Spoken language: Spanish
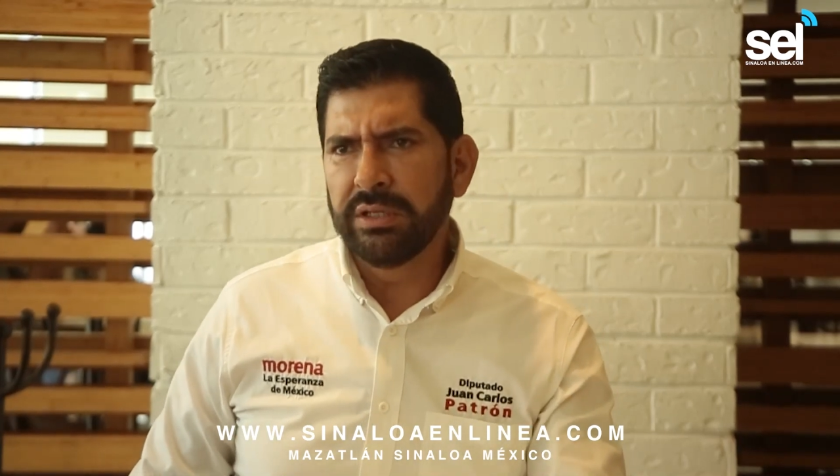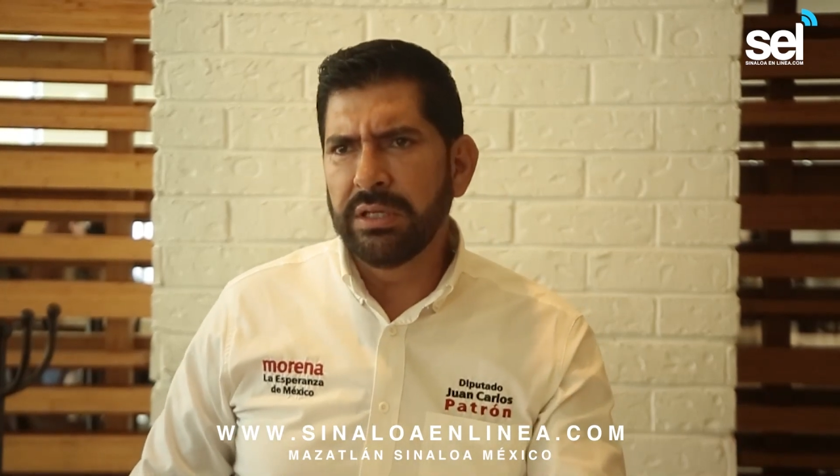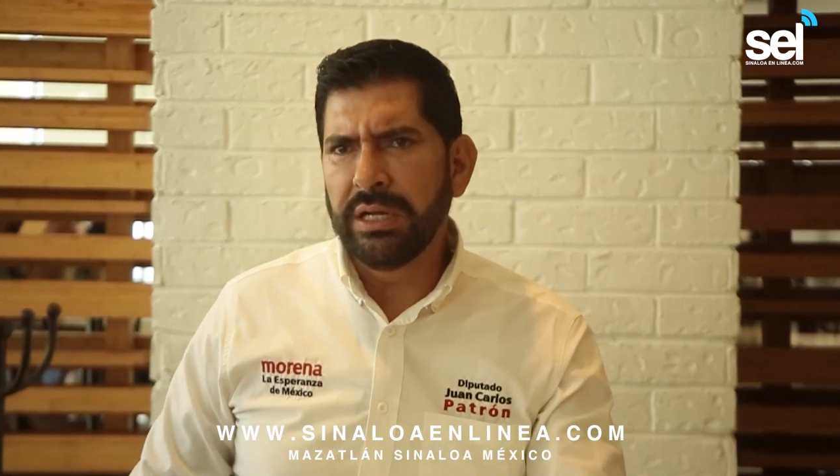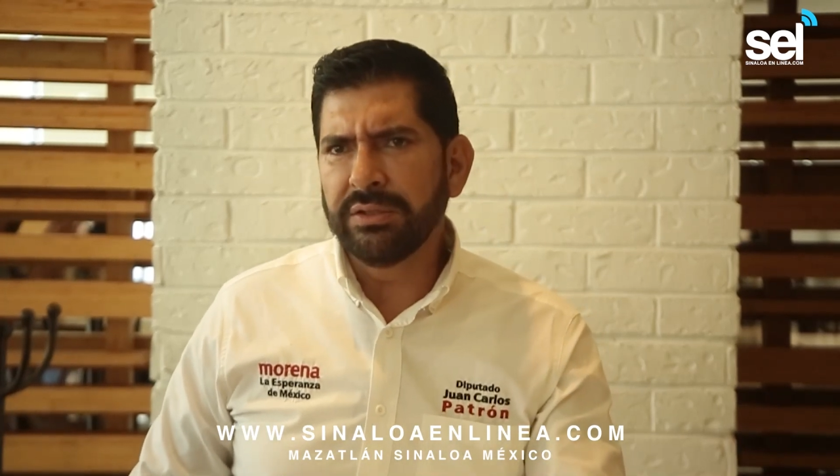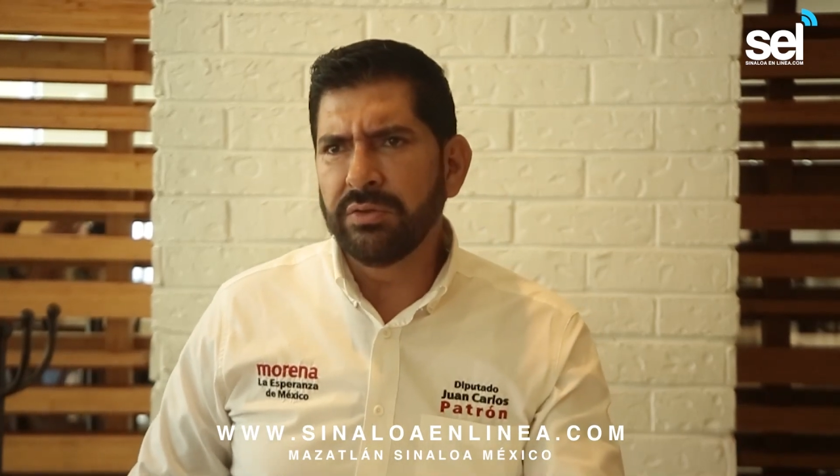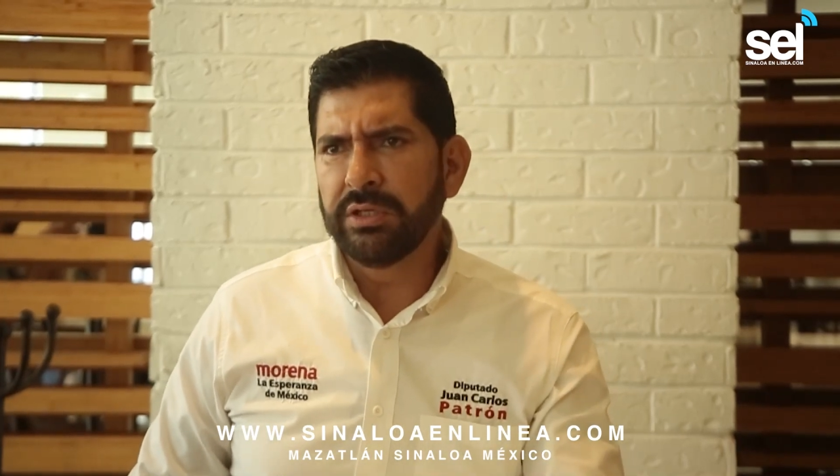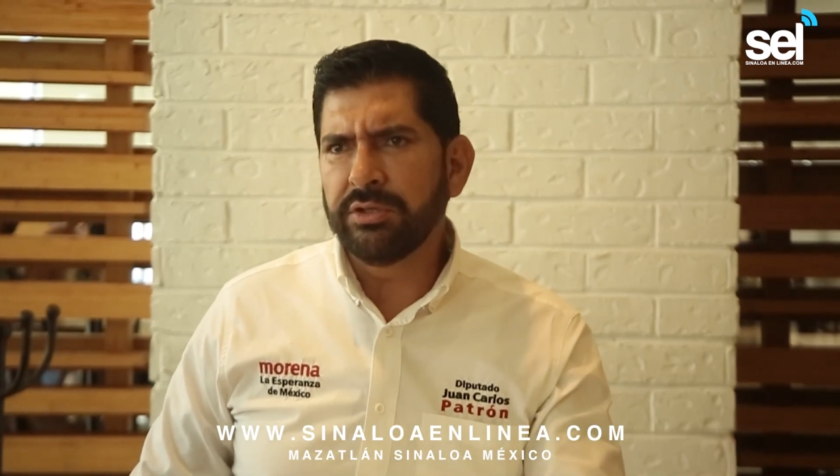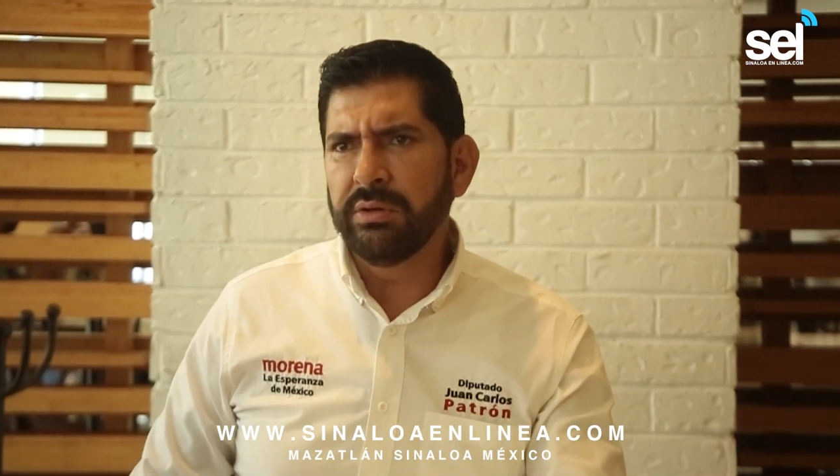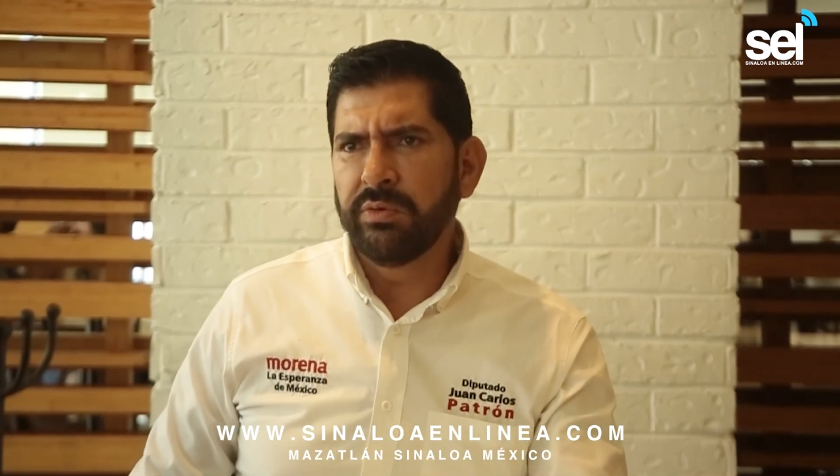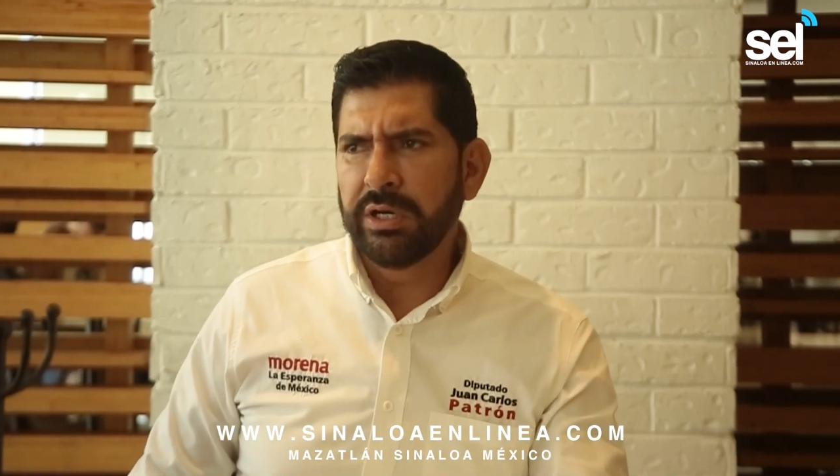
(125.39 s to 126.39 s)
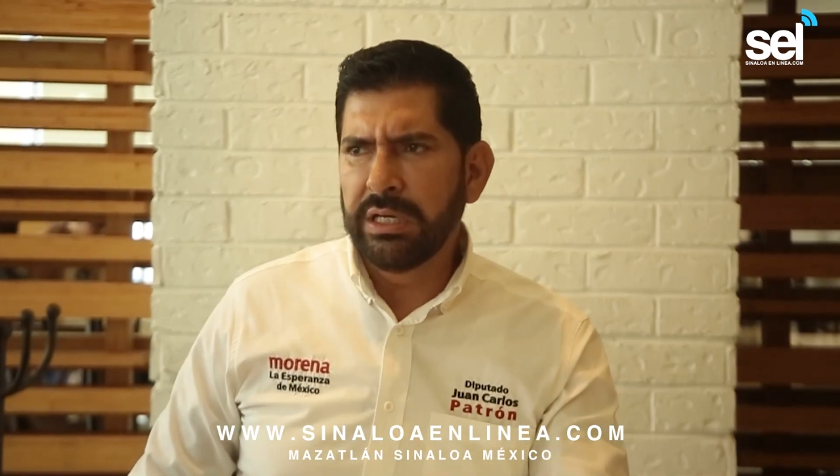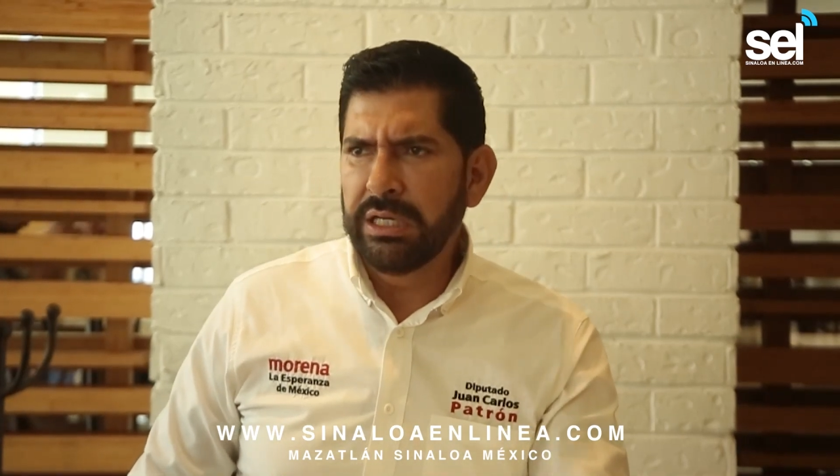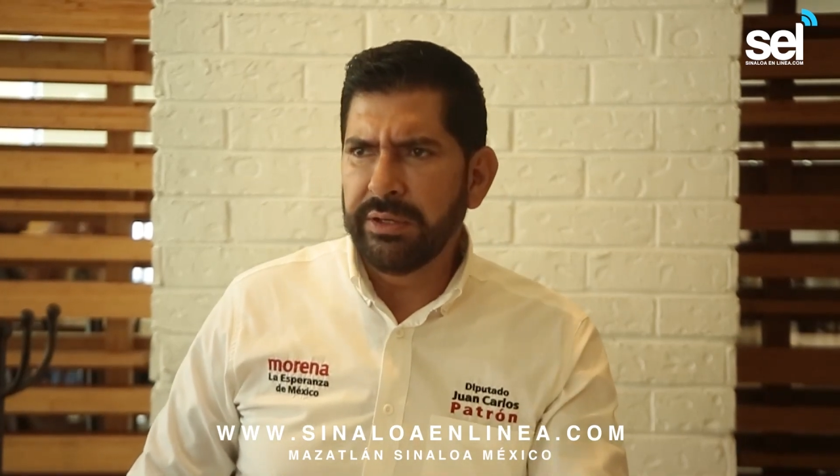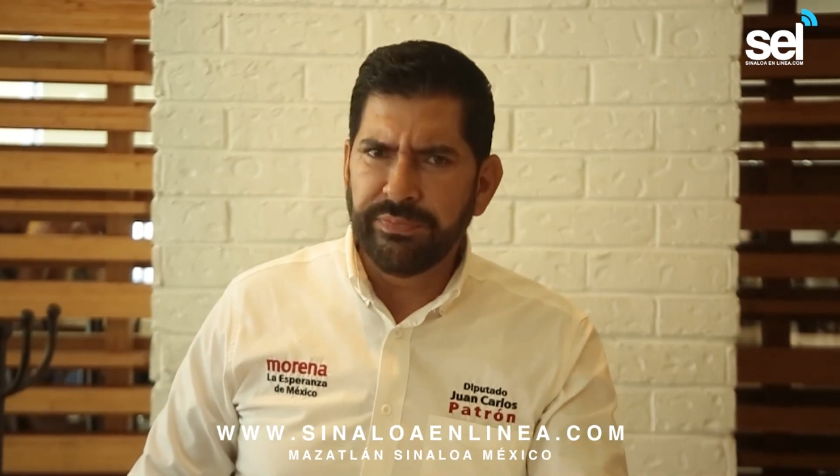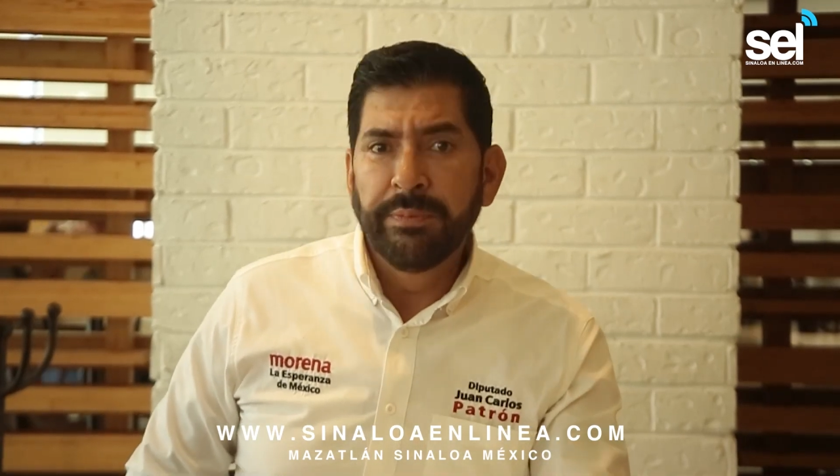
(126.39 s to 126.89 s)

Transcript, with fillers: liderazgo dentro de Morena.